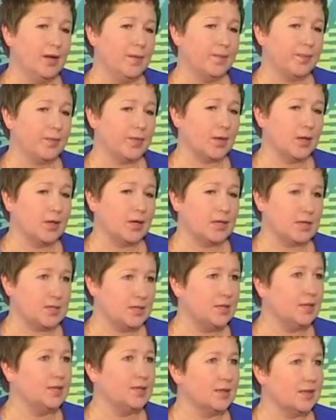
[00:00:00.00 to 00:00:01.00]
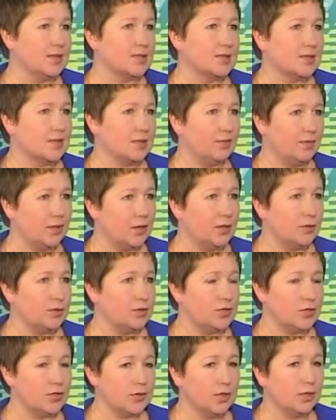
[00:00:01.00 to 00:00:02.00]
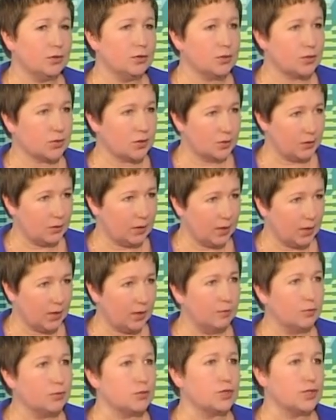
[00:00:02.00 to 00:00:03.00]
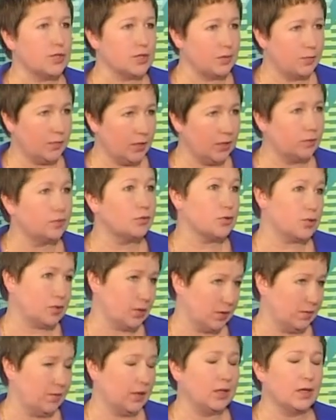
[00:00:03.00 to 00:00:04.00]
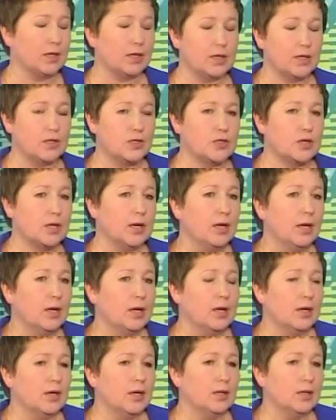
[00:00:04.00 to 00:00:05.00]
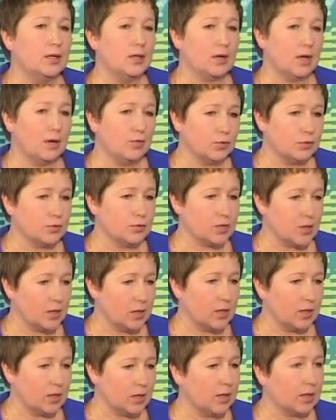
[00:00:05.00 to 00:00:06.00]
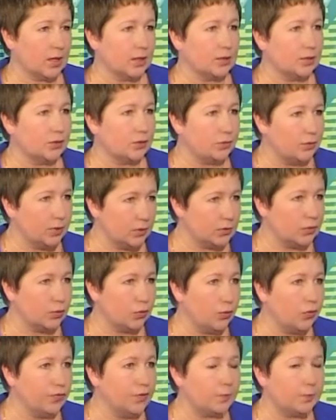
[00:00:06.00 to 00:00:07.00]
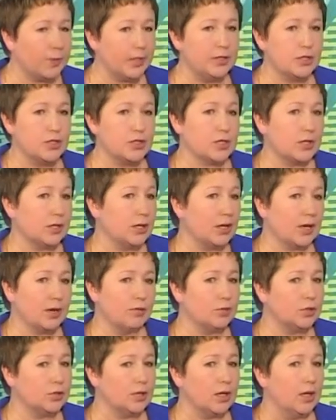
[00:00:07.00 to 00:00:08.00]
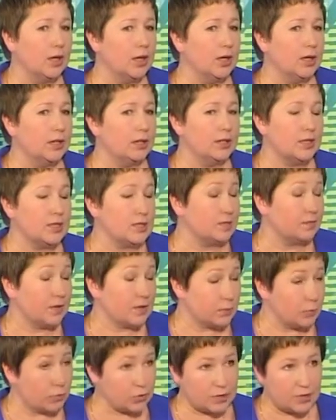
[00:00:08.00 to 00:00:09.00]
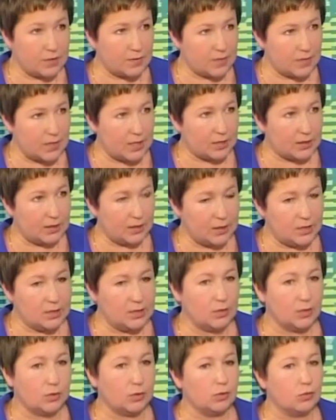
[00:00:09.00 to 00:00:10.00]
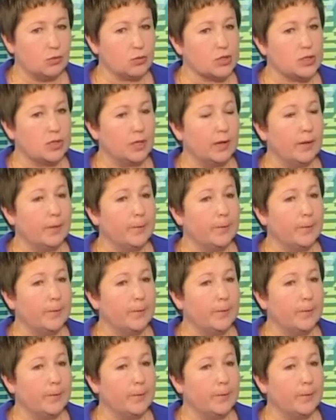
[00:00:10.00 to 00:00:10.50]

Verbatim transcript: разделить на составляющие. Да? То есть для кого нужна земля, то, что я говорила раньше. Для кого нужна какая-то друг, другой вид поддержки. Для кого-то есть возможность взять кредит, но нужно